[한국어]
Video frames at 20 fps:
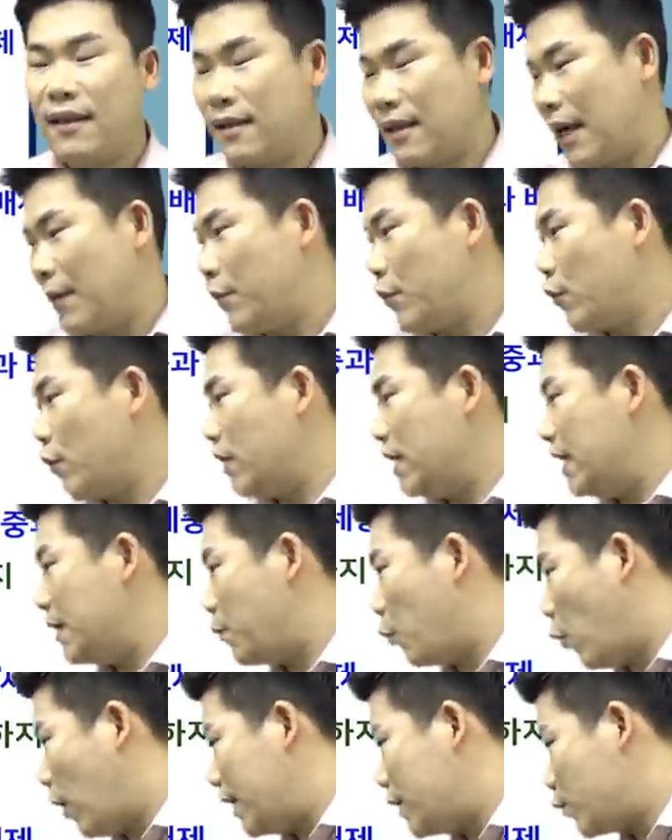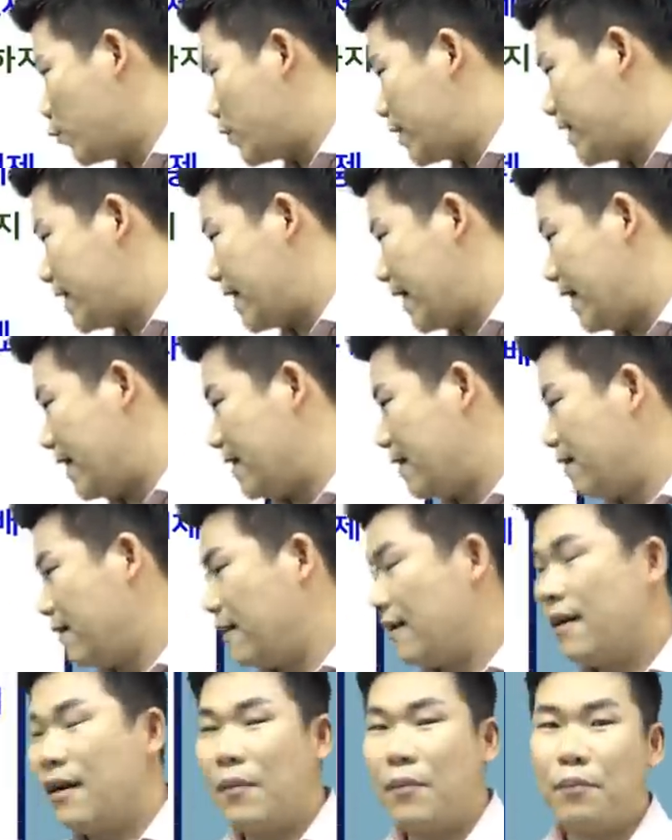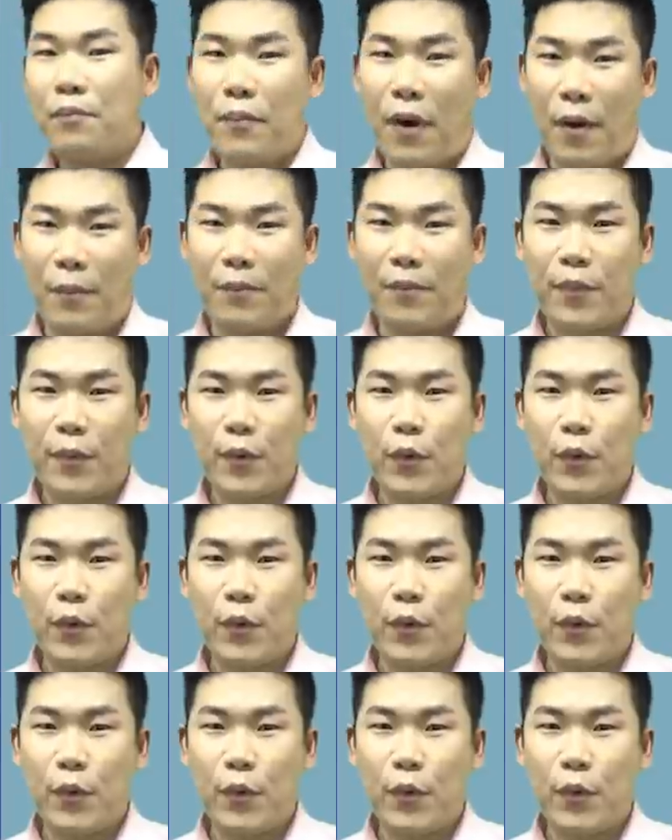앞으로 이 보완 조치가 법